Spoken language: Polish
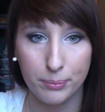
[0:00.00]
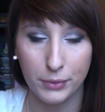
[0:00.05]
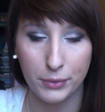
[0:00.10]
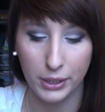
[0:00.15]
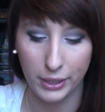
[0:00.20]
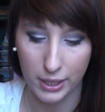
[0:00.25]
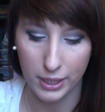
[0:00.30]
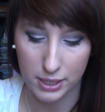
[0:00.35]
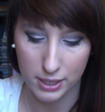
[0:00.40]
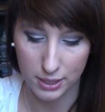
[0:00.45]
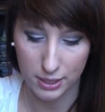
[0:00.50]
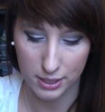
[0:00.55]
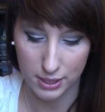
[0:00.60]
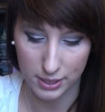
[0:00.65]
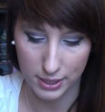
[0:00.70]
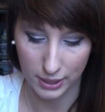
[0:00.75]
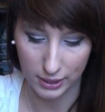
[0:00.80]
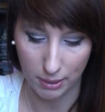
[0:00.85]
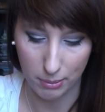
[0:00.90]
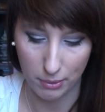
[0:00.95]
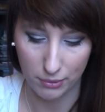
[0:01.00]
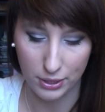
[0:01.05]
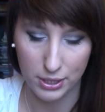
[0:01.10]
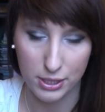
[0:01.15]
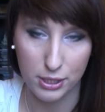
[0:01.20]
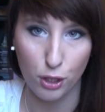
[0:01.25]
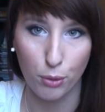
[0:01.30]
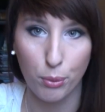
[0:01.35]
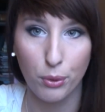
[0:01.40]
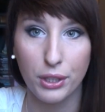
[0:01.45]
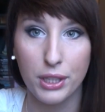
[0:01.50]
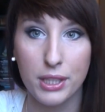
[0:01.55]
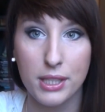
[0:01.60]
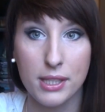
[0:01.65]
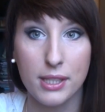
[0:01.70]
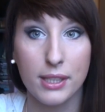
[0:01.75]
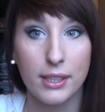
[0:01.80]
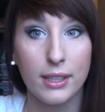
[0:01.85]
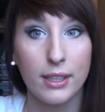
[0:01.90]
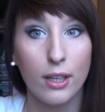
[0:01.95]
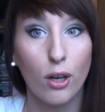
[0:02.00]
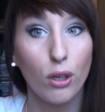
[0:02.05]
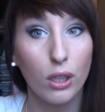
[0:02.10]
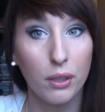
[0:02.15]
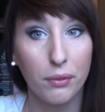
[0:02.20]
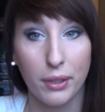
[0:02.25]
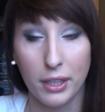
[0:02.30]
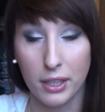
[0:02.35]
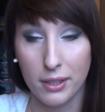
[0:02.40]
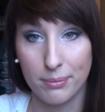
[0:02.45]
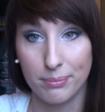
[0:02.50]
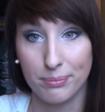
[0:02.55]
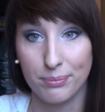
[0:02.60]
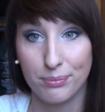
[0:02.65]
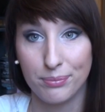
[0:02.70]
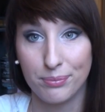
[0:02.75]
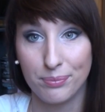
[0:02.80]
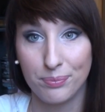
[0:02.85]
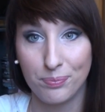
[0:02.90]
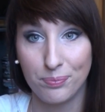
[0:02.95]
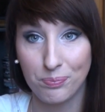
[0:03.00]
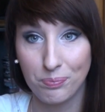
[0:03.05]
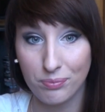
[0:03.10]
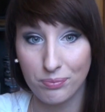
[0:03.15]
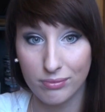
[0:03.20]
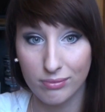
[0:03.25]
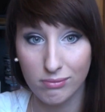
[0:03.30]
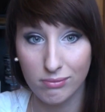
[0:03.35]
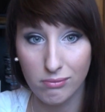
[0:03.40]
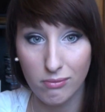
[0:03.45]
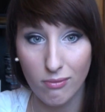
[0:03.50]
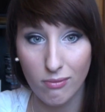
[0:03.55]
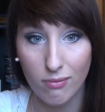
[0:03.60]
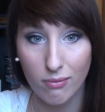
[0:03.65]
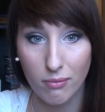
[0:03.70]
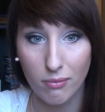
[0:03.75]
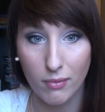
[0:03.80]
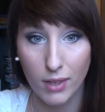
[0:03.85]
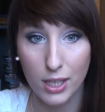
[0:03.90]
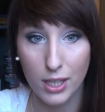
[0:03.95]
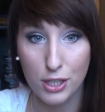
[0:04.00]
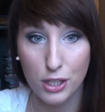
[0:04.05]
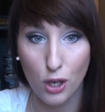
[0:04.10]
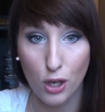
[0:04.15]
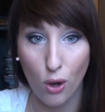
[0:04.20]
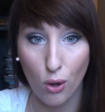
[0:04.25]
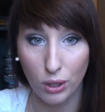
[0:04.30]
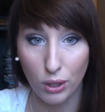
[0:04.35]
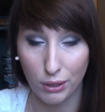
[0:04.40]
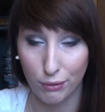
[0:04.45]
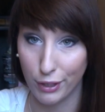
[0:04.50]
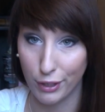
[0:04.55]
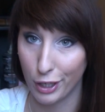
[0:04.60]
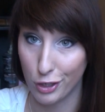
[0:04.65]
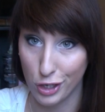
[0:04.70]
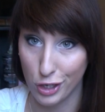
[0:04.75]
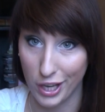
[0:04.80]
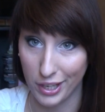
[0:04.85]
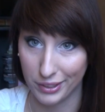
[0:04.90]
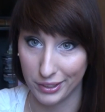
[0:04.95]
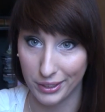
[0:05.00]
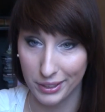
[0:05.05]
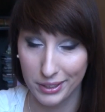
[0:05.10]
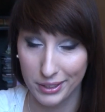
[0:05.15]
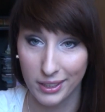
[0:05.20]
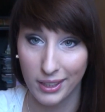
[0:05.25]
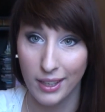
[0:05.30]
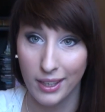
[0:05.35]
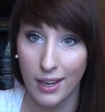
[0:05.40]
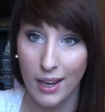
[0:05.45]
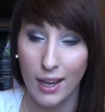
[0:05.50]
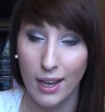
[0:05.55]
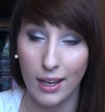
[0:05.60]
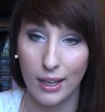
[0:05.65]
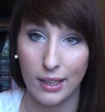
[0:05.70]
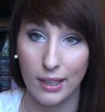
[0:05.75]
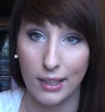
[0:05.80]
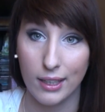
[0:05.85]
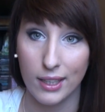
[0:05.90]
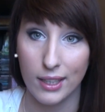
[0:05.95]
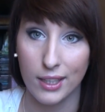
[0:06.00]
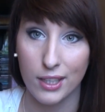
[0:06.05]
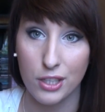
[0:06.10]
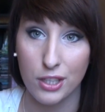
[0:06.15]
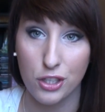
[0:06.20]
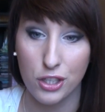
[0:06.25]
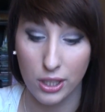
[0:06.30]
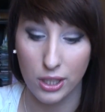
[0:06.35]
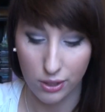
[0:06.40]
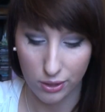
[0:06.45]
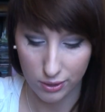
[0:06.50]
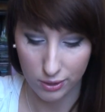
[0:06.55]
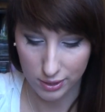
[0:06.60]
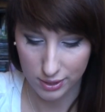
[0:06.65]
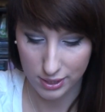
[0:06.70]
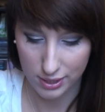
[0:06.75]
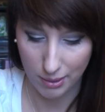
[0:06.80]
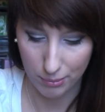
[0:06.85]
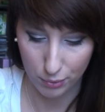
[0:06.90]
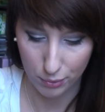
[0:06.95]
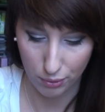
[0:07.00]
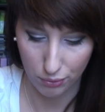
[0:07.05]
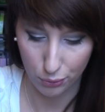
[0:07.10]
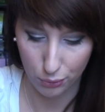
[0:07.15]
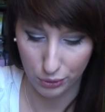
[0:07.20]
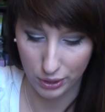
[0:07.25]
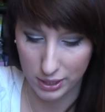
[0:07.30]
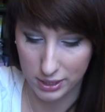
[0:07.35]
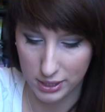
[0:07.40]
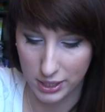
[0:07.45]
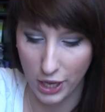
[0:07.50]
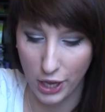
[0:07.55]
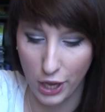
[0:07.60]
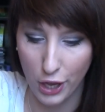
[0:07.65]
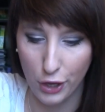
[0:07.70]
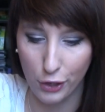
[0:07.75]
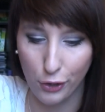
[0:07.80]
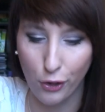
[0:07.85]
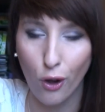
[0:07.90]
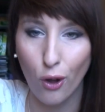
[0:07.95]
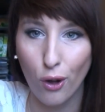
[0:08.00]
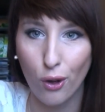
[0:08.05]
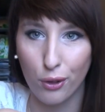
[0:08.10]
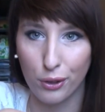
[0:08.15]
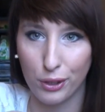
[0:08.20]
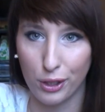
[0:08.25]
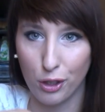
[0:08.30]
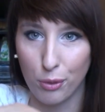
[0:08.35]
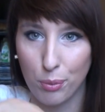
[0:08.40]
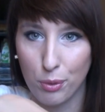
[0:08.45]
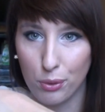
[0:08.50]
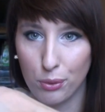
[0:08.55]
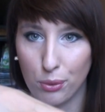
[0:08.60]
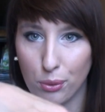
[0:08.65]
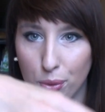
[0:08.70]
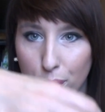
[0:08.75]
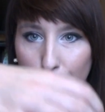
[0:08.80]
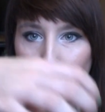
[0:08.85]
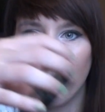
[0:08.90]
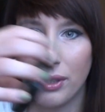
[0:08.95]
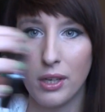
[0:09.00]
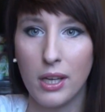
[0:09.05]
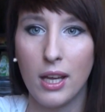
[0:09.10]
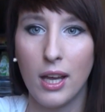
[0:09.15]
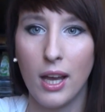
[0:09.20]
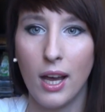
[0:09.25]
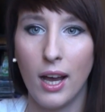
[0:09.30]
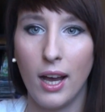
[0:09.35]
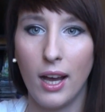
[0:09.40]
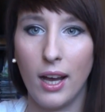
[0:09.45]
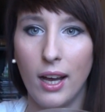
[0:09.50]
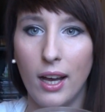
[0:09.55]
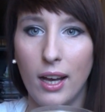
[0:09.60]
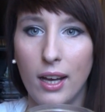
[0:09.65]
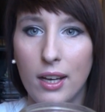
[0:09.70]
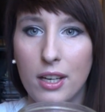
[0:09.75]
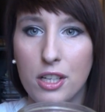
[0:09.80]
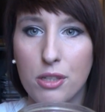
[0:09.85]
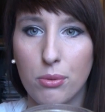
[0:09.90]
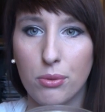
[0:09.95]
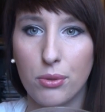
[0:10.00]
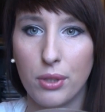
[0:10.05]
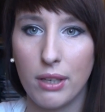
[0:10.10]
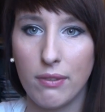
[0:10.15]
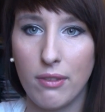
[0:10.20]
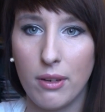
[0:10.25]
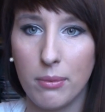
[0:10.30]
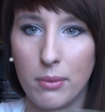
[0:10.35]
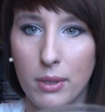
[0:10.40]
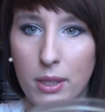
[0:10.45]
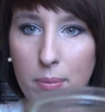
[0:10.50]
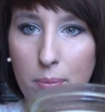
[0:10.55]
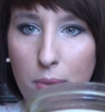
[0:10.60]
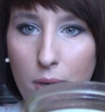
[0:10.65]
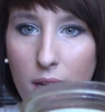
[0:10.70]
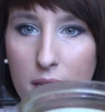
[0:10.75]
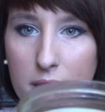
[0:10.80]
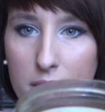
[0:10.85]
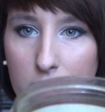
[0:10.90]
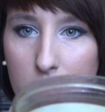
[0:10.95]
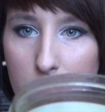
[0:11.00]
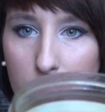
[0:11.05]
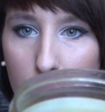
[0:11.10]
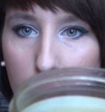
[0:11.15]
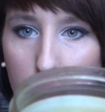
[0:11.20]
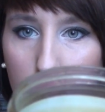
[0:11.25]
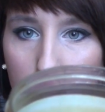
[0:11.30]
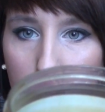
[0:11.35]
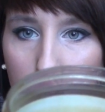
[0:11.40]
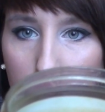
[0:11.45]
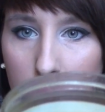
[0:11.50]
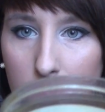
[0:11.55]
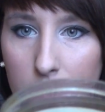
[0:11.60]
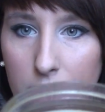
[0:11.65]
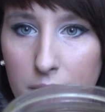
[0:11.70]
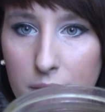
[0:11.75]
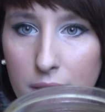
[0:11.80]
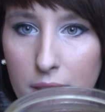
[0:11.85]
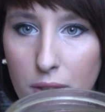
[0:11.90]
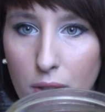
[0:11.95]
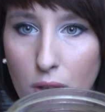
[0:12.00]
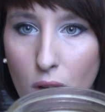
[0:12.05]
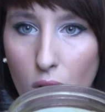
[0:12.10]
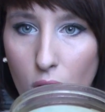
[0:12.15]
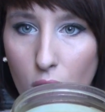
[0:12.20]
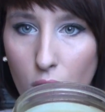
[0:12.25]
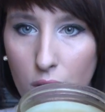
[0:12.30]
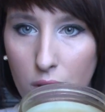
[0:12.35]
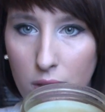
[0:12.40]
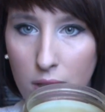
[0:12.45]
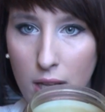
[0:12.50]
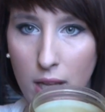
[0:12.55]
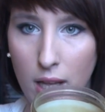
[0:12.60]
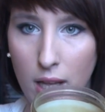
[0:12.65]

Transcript: i jest tak naprawdę zrobione z olipek. Mm. Mm, z oliwek czarnych, e, czego sam dowód jest kolor tego produktu. E, żeby tutaj Wam e, pokazać tą, ten kolor,